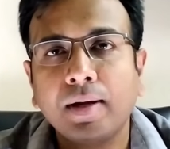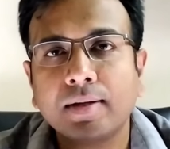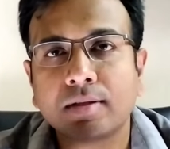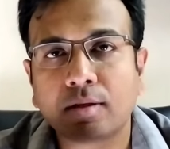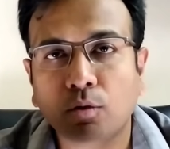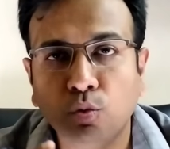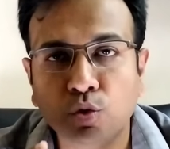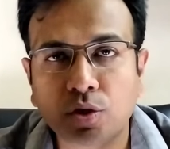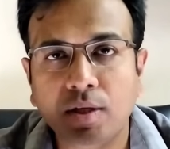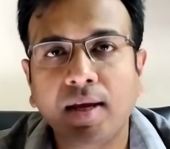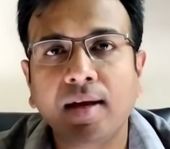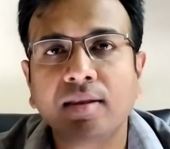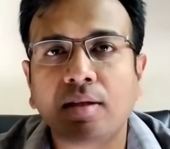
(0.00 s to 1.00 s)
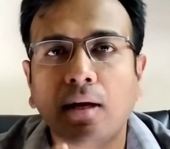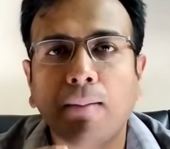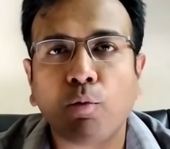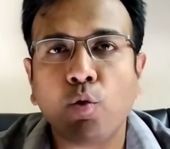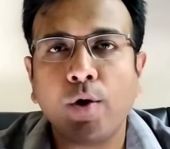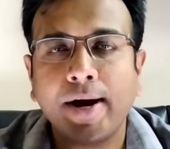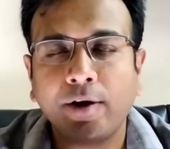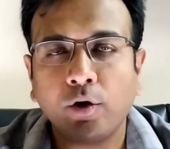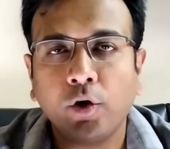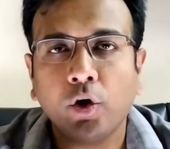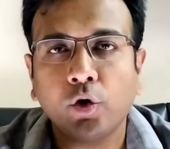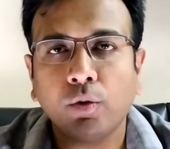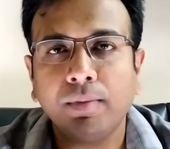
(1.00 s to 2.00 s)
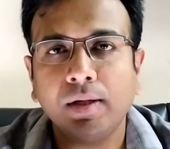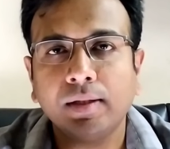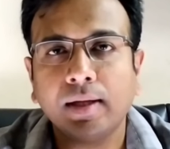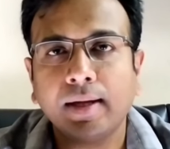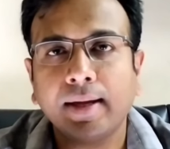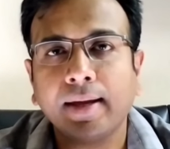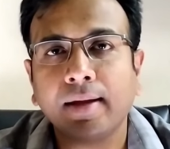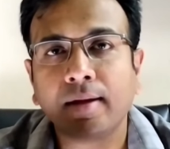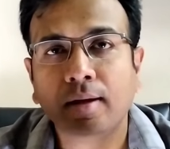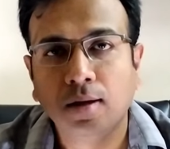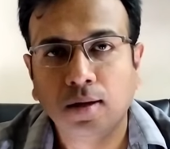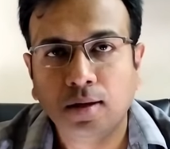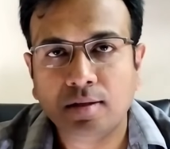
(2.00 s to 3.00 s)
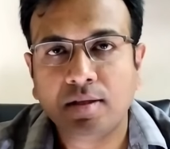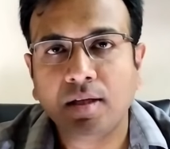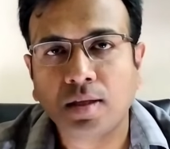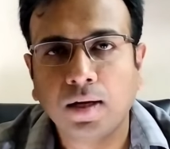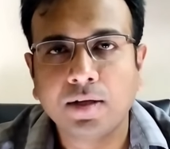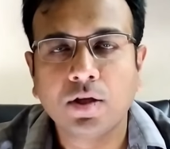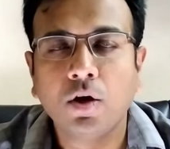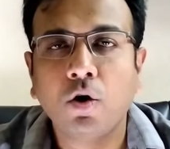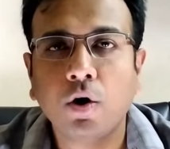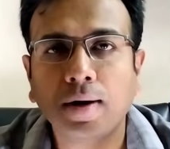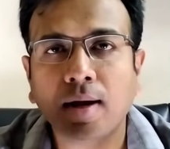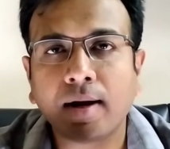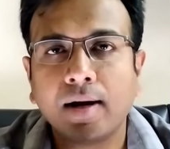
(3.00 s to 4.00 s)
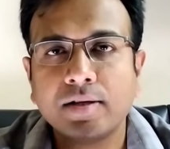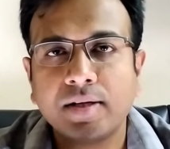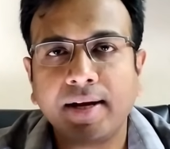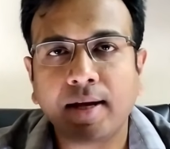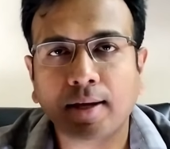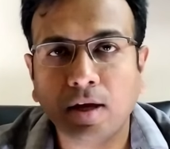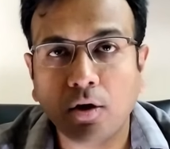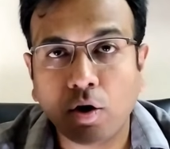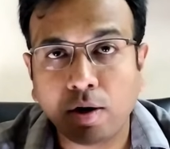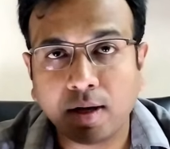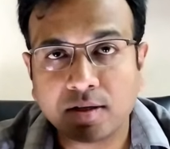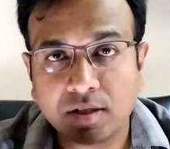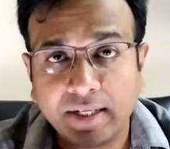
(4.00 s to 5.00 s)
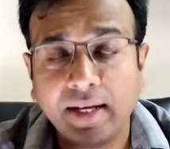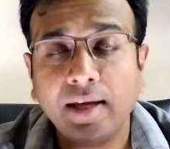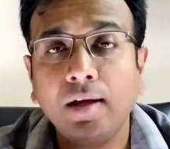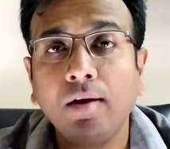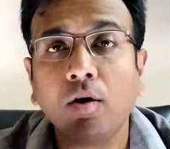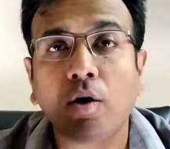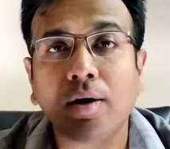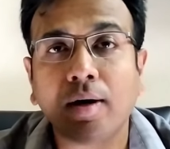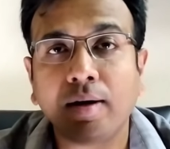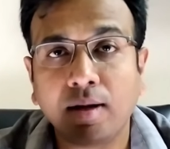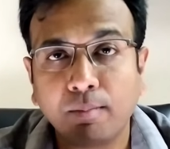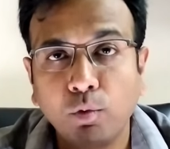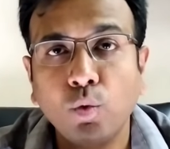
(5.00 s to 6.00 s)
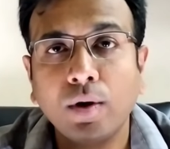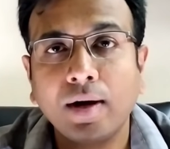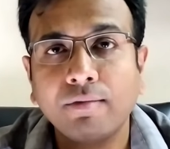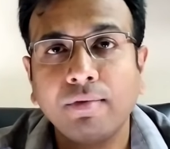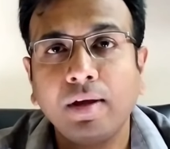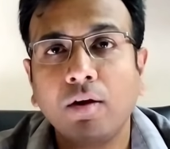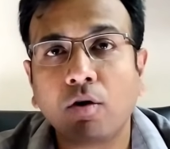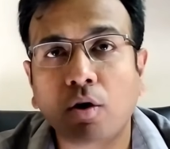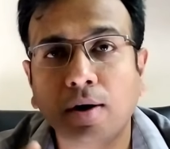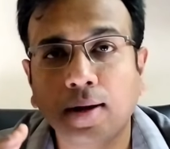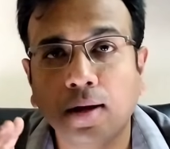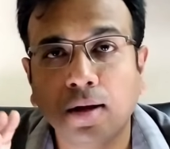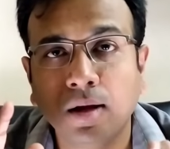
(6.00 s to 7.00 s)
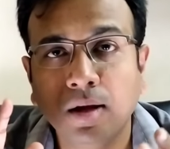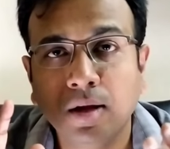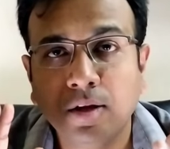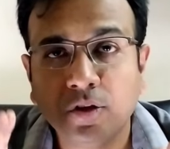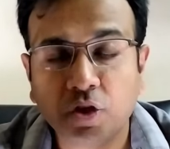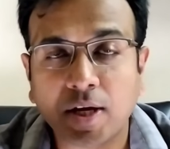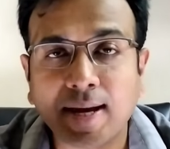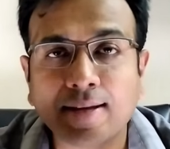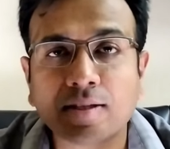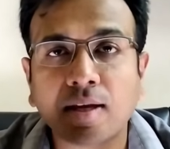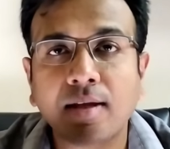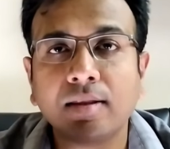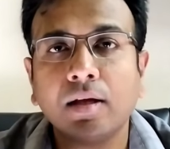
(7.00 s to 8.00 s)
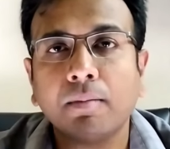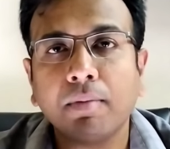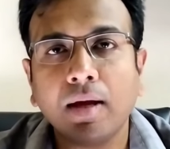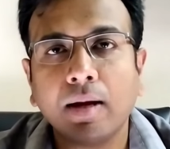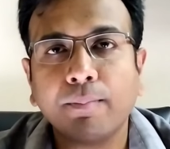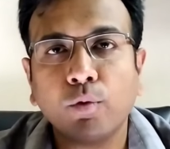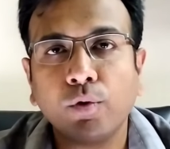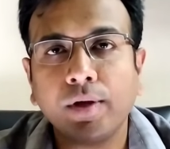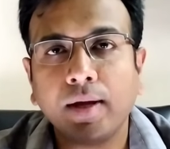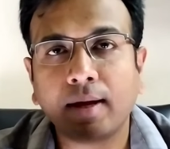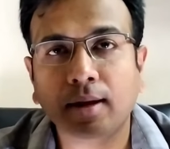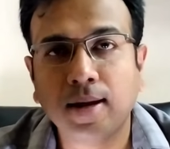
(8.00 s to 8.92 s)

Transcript: प्लस उसी के अंदर आपको एंड्रॉयड ऑटो मिलता है इसी तरह से होंडा कार्स इंडिया की होंडा सिटी होंडा डब्ल्यू आर वी होंडा जैज़ के अंदर भी आपको ये